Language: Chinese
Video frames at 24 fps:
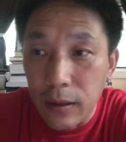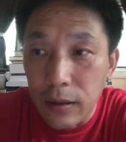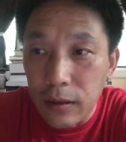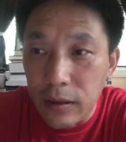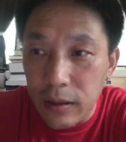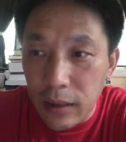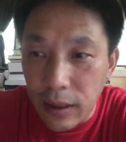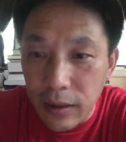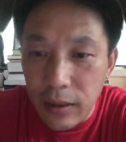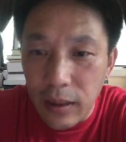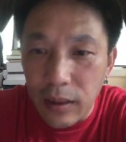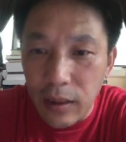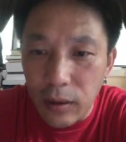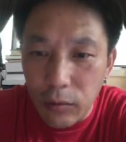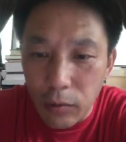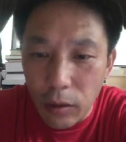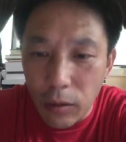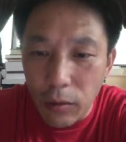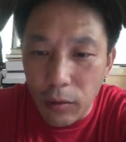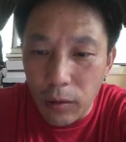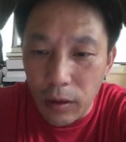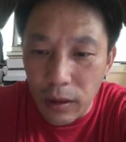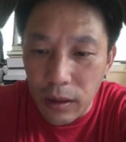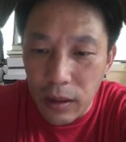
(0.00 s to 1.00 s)
现在的
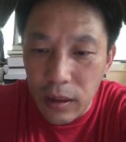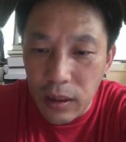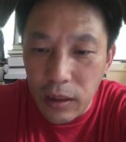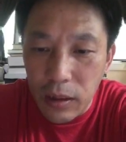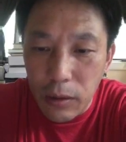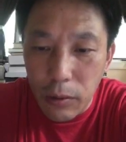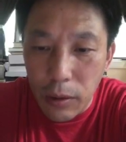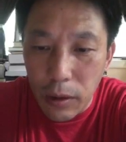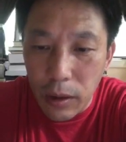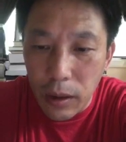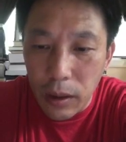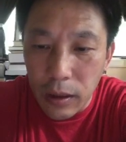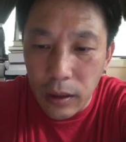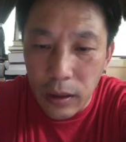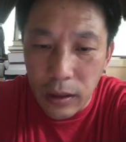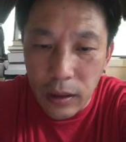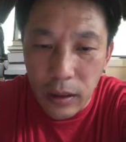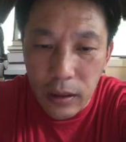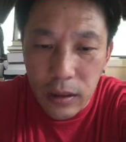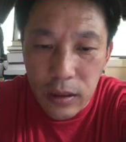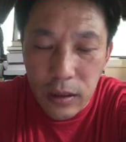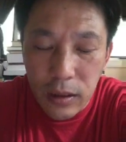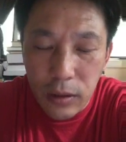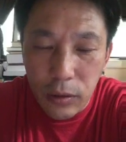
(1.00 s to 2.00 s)
状况，林郑月娥呢，
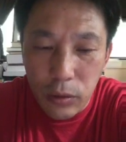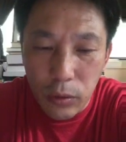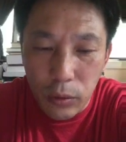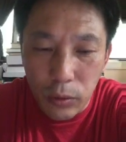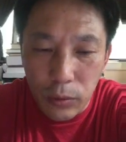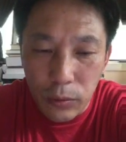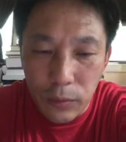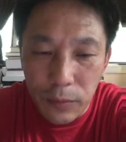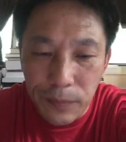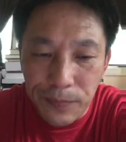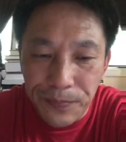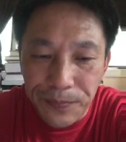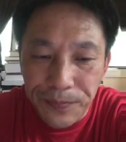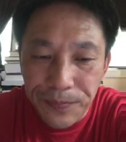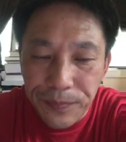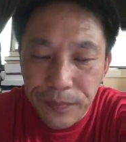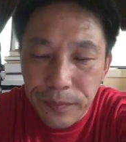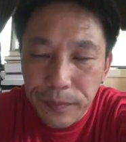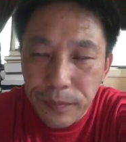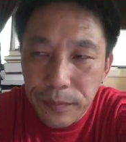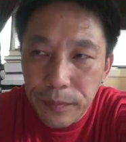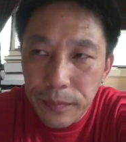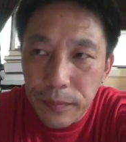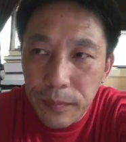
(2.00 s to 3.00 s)
她是一种，
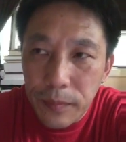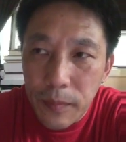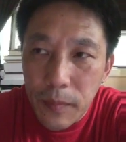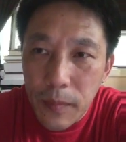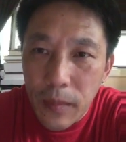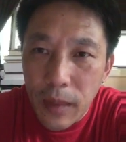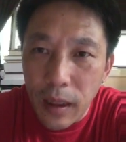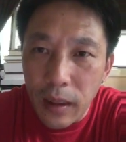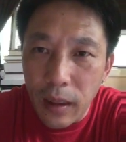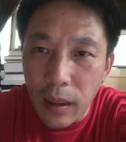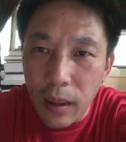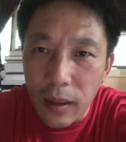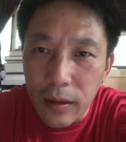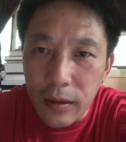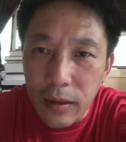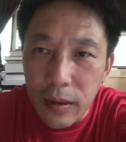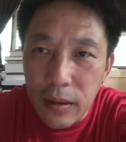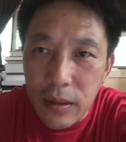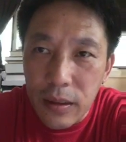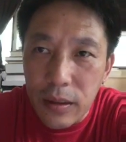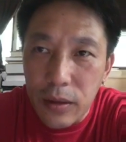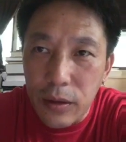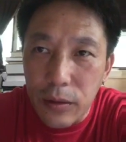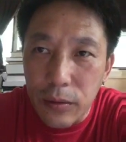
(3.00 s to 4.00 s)
啊，她
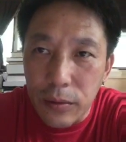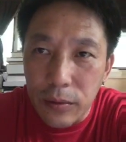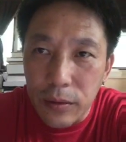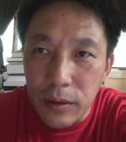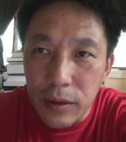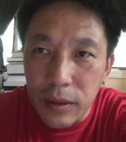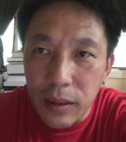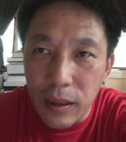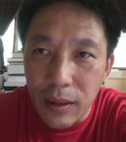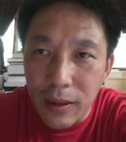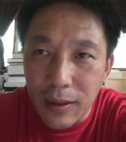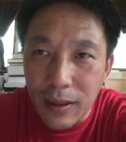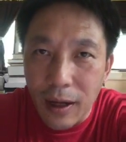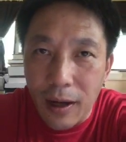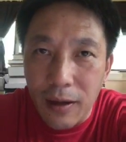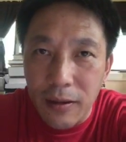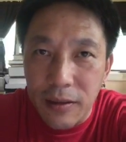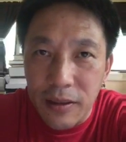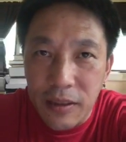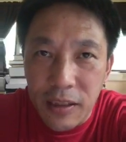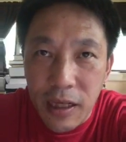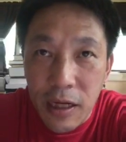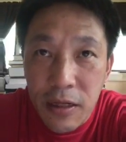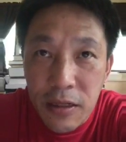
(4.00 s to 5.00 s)
是一种这个
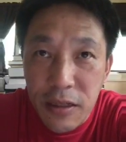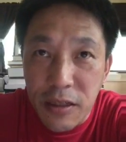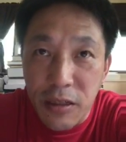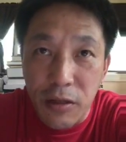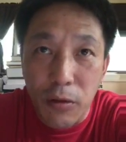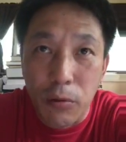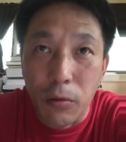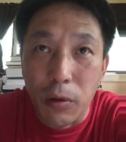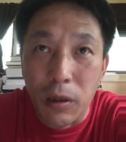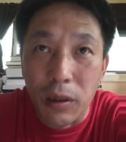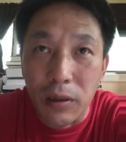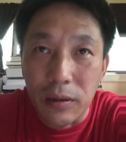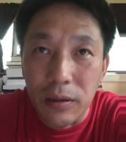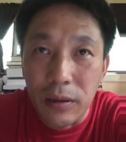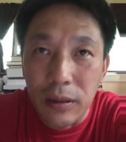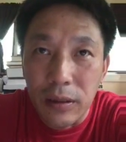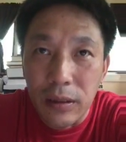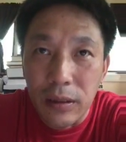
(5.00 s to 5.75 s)
港奸治国，